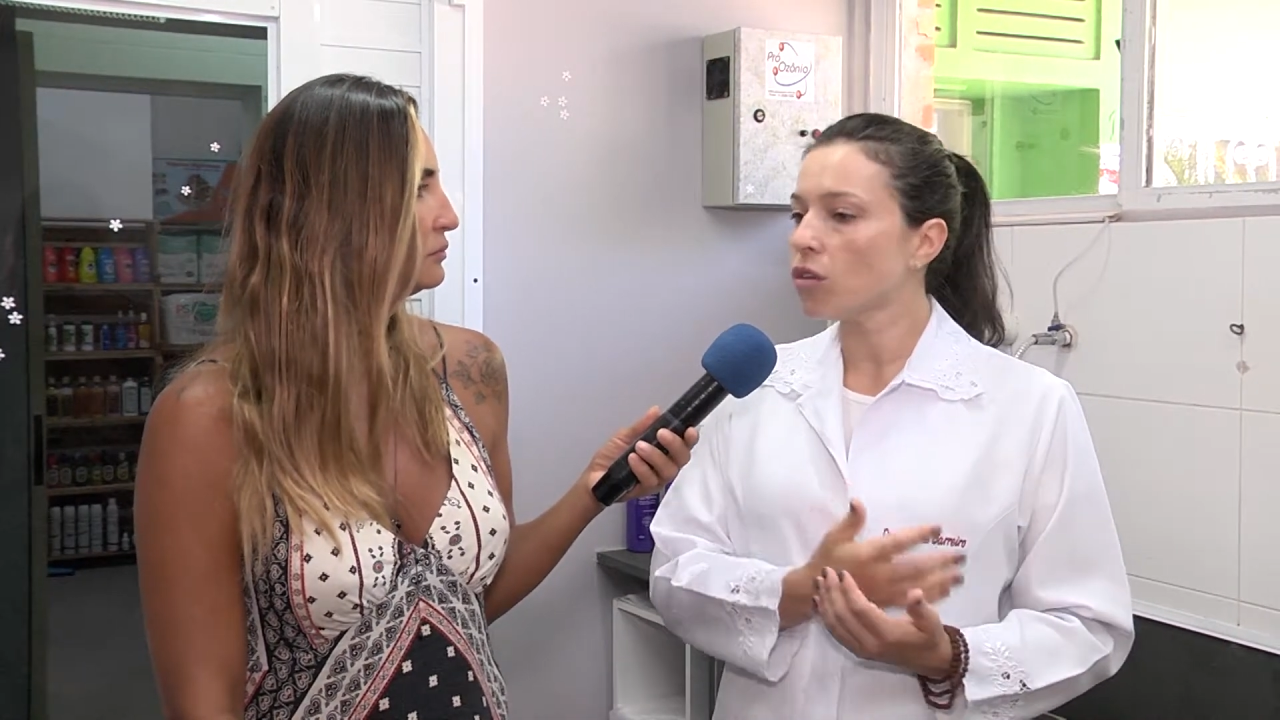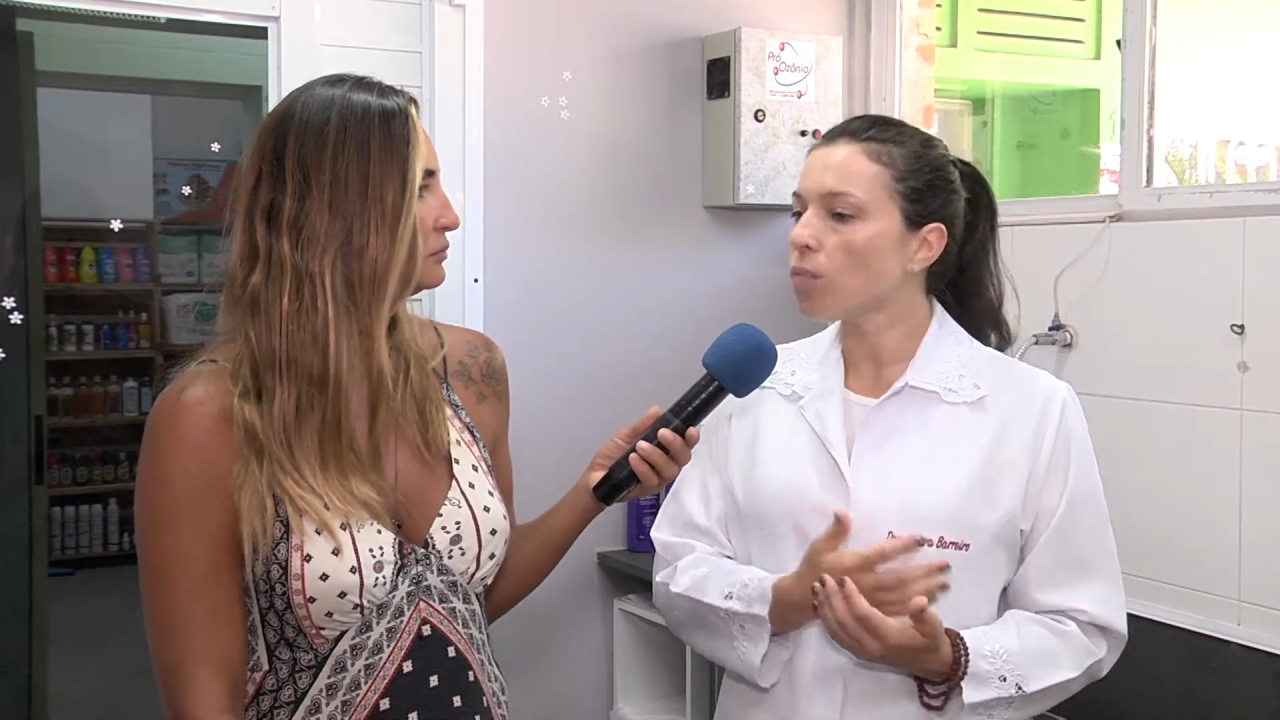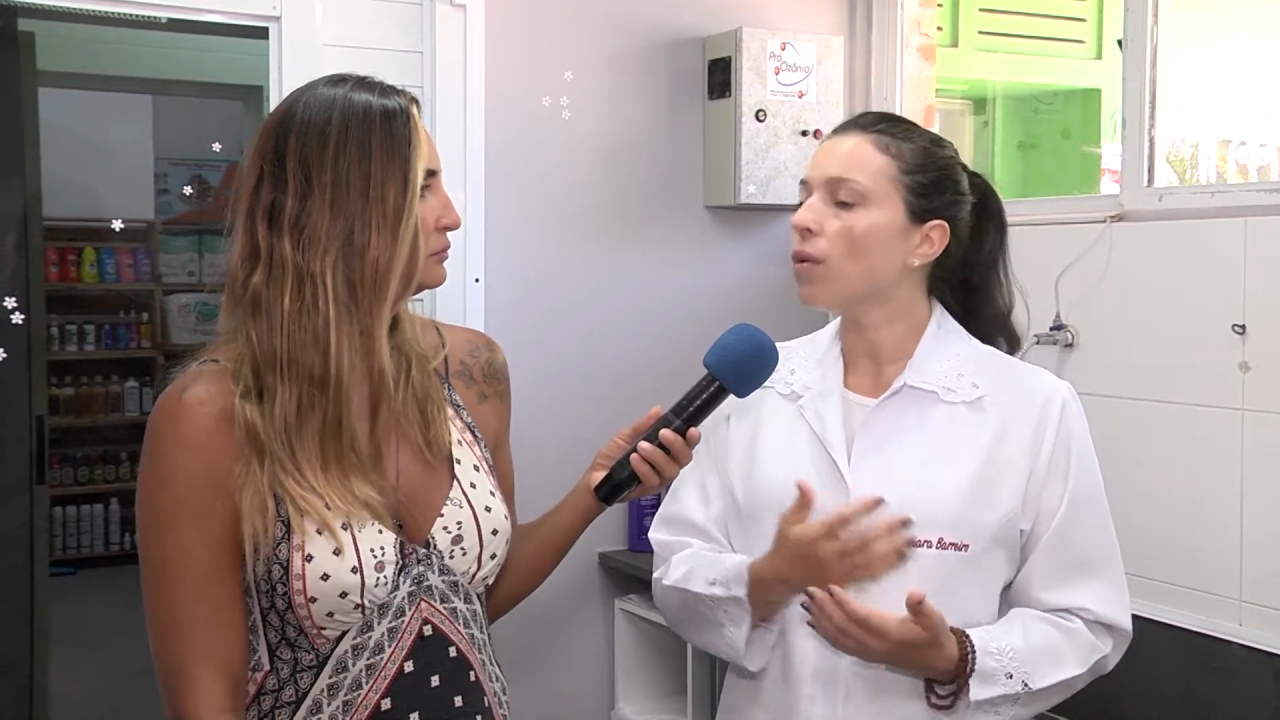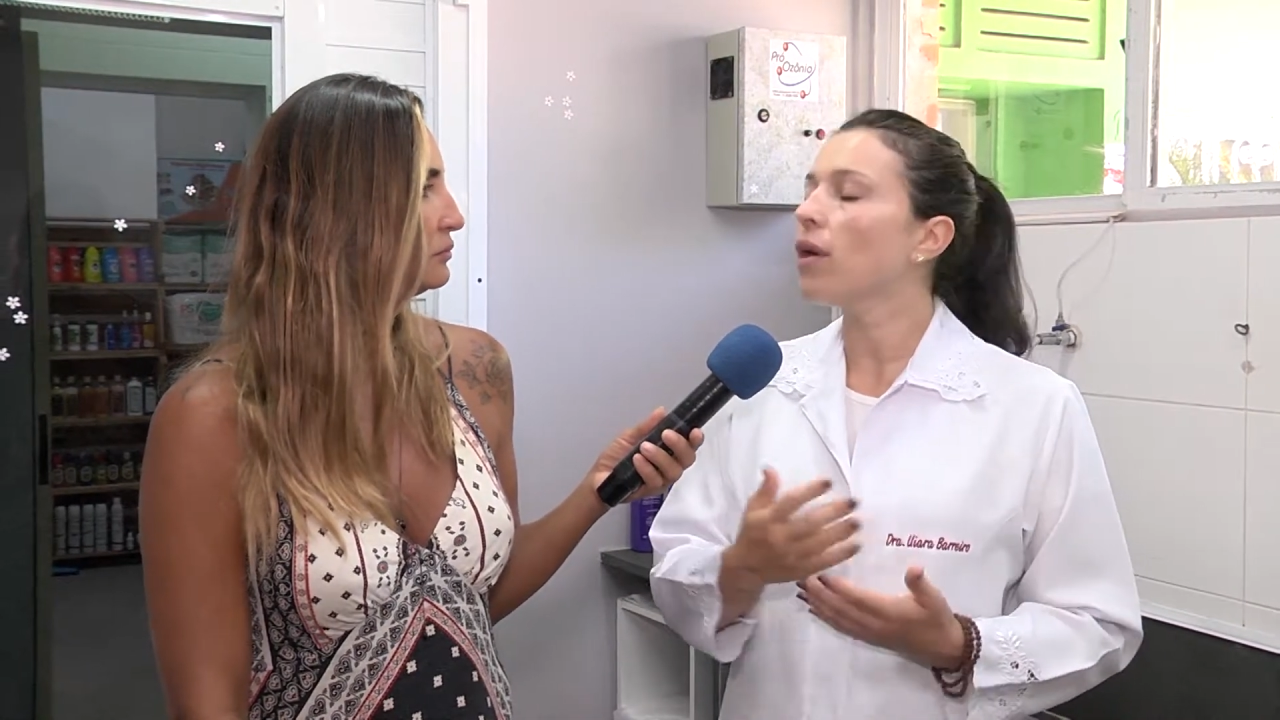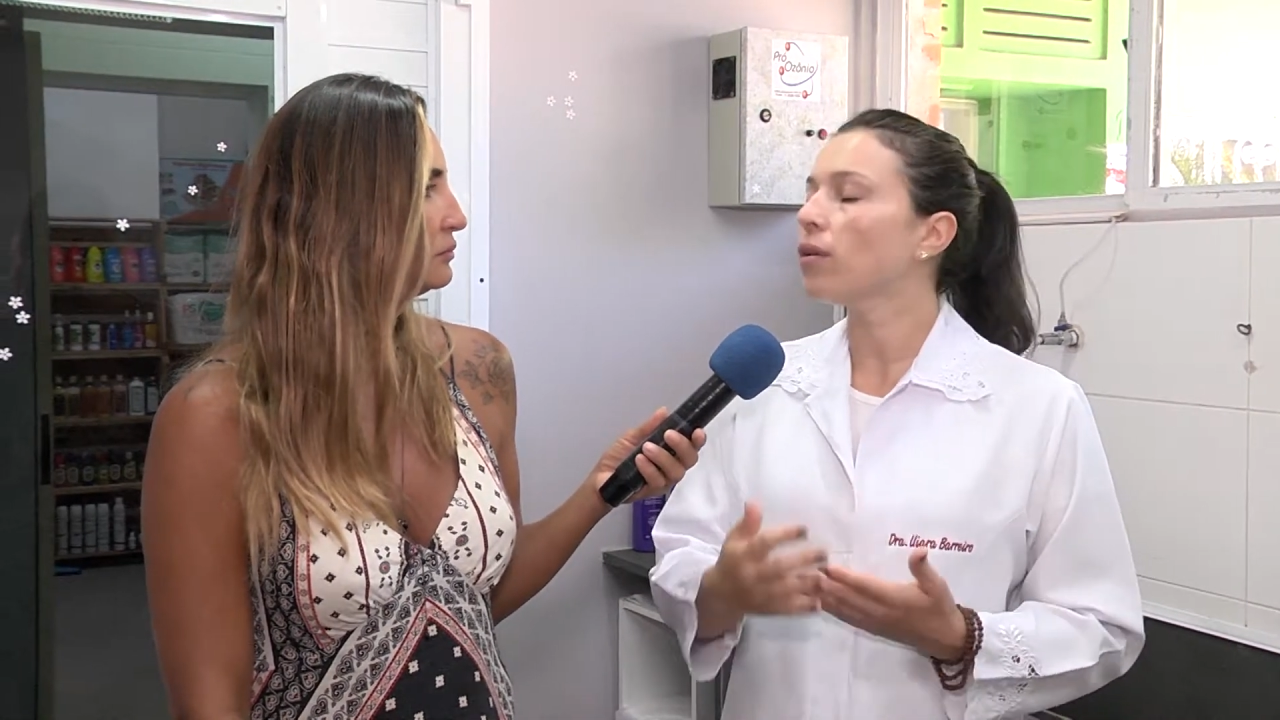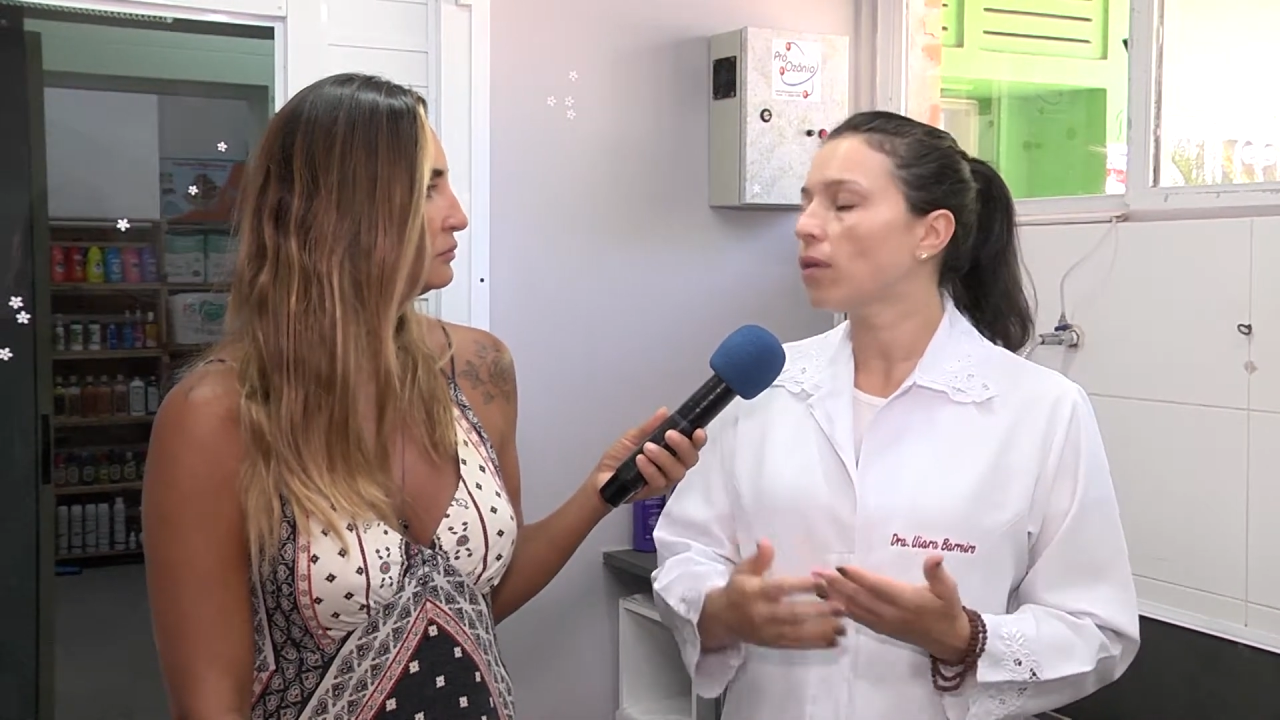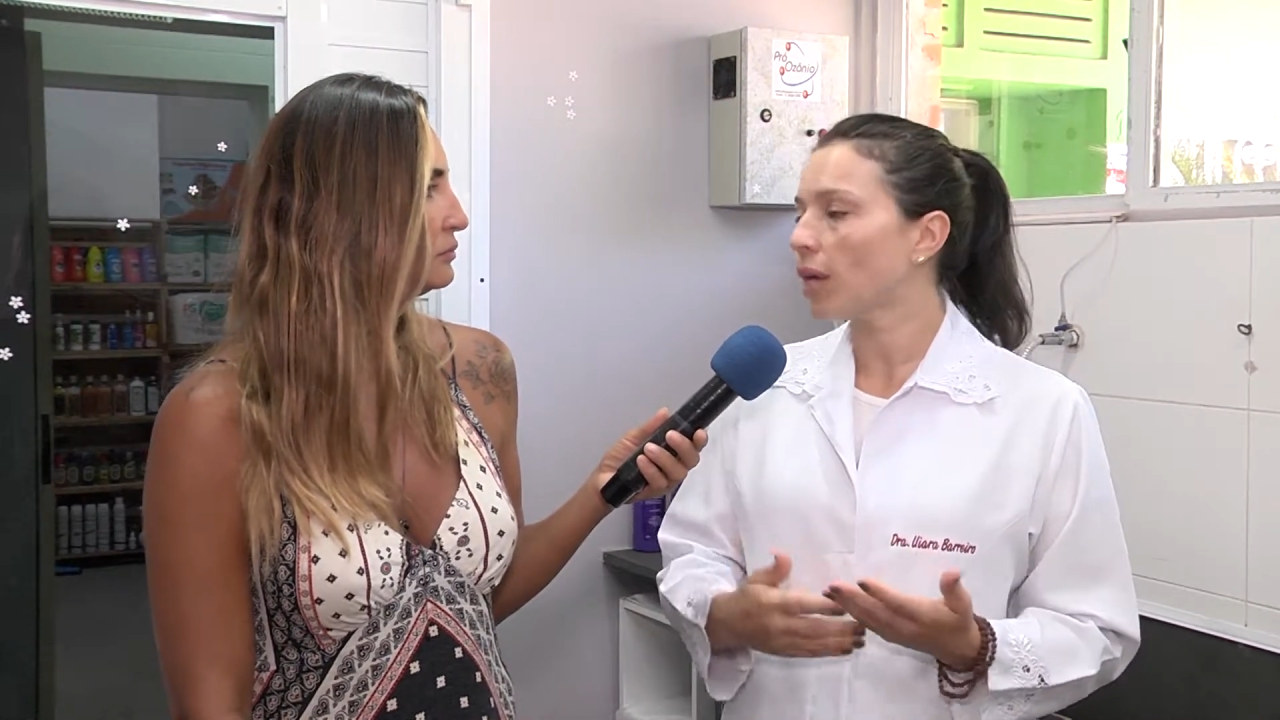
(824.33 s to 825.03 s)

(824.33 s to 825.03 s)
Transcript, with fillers: E no banho,